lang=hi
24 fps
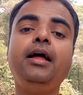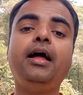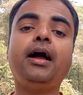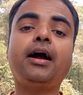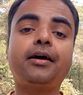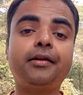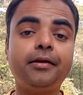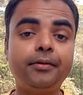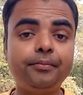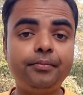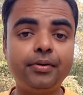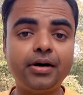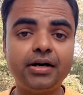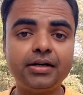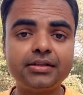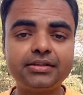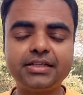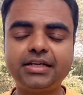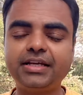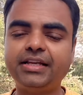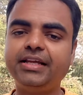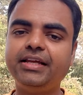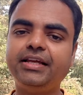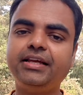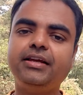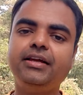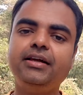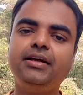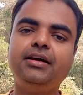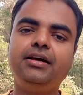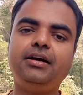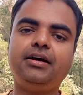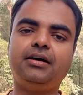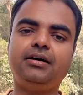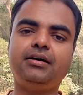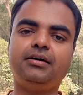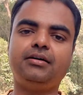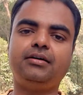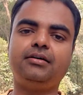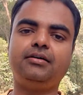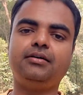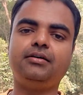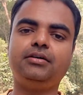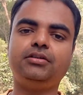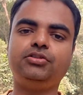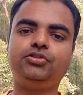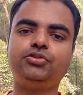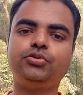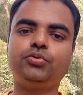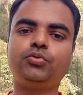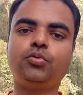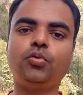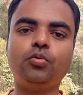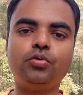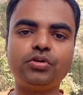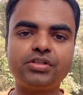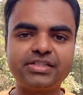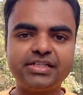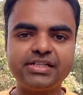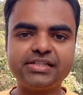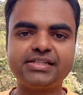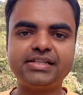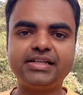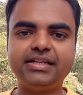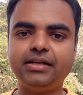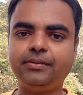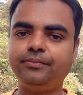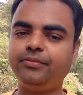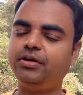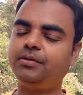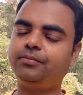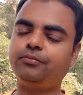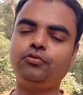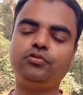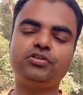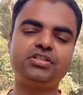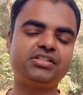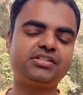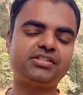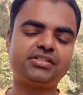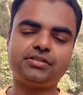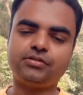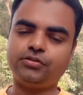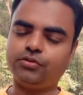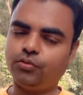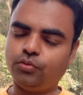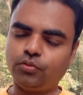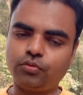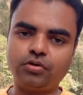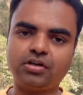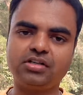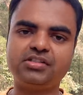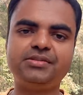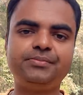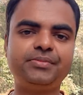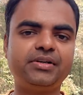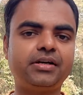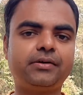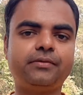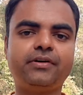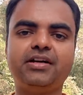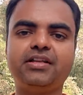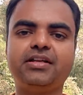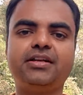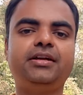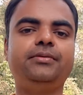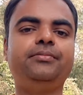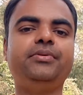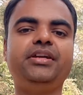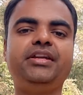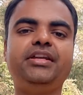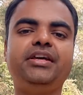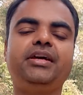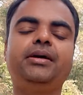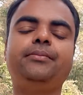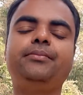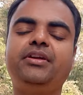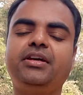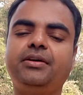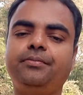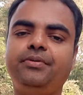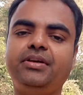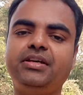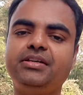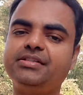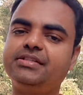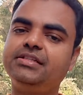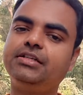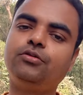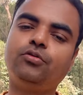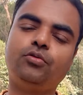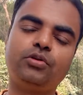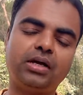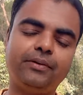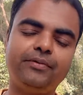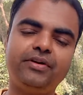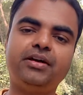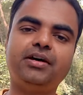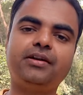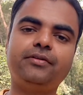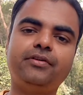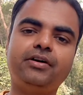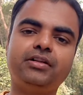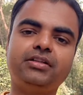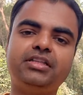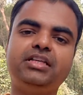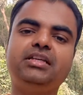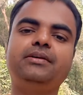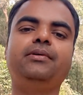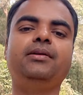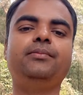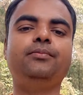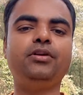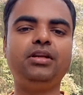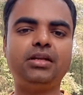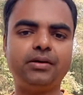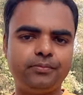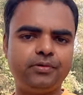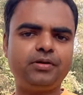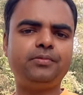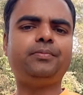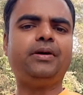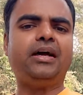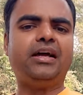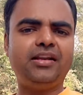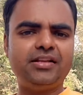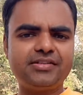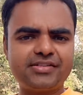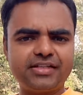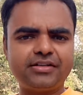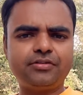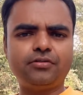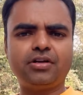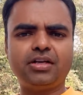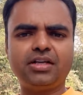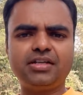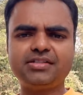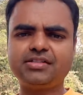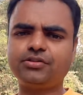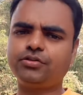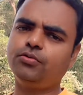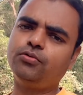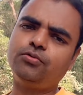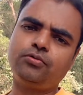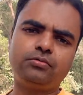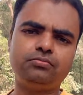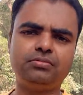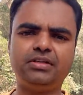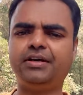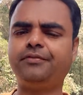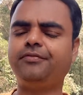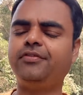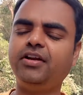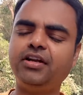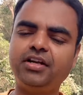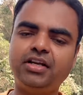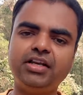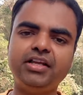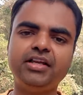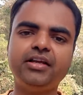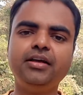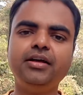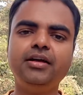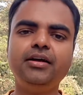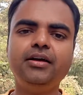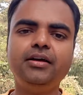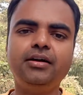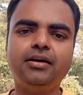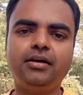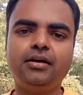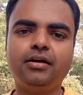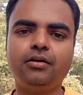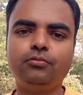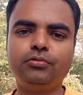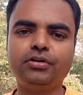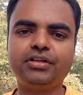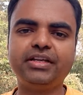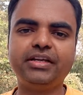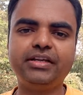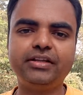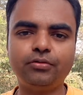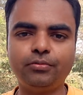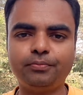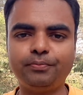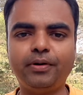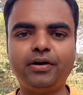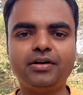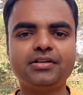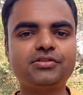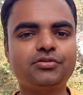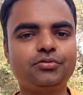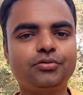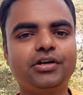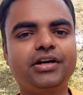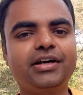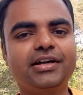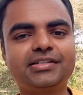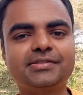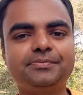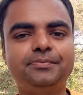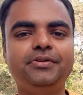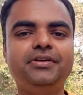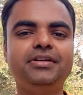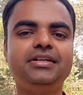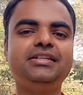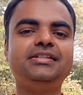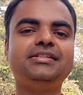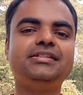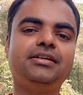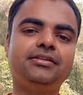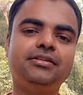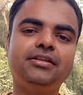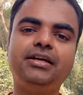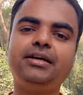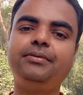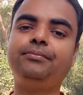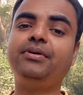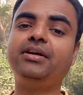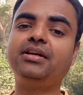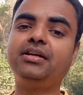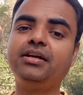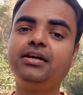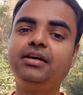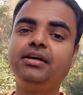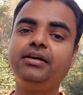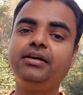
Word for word: अगर हम बात करें जो कोर्सेज़ हैं नंबर ऑफ़ कोर्सेज दोनों कॉलेज में करवाया जा रहा है बीटेक एमटेक पीएचडी कोटा भी करवाती है जबलपुर लगभग पहले से कॉलेज तो डेफिनेटली उनके तो पास थोड़ा एक्सपर्टीज़ ज़्यादा है बट